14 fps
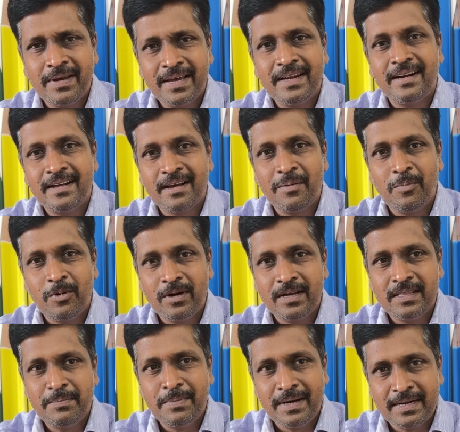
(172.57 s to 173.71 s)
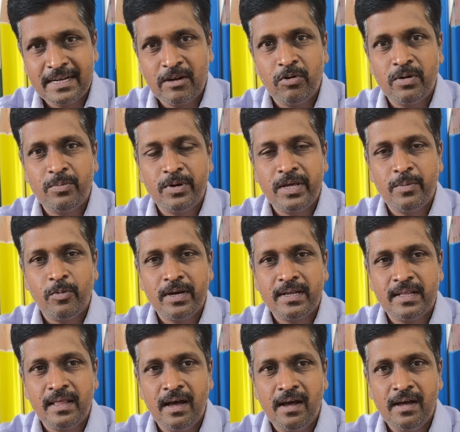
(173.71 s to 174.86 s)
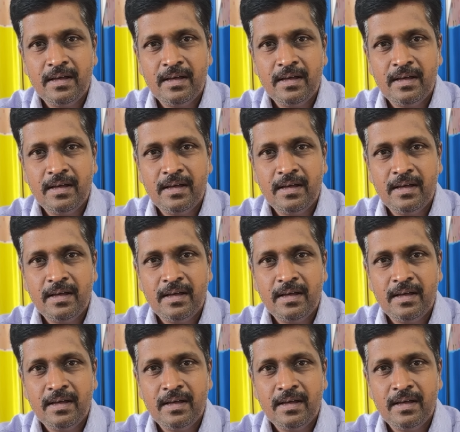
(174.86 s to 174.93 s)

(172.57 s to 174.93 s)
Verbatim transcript: என்ன நடக்க போகிறது மிரட்டலோடு முடிய போகிறதா